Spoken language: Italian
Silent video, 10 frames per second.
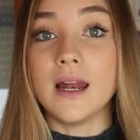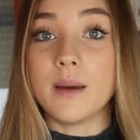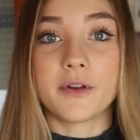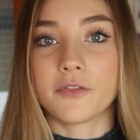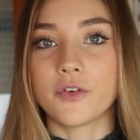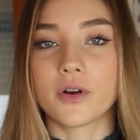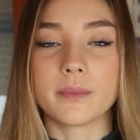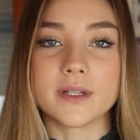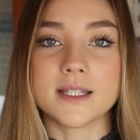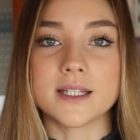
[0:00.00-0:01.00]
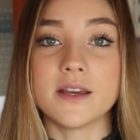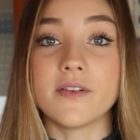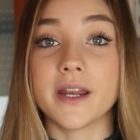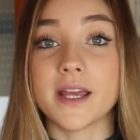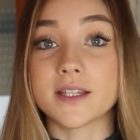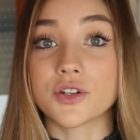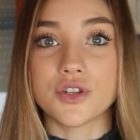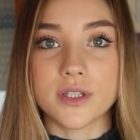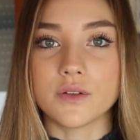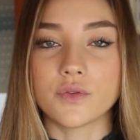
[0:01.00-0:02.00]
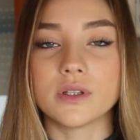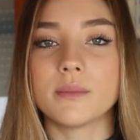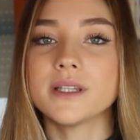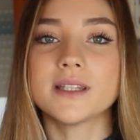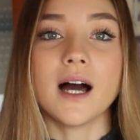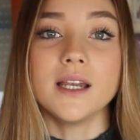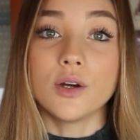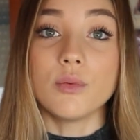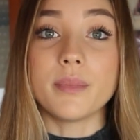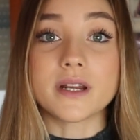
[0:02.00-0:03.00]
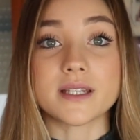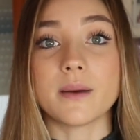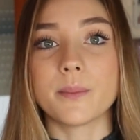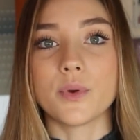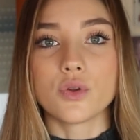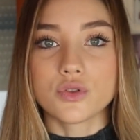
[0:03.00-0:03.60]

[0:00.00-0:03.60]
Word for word: le performance dei vari esercizi fondamentali come per esempio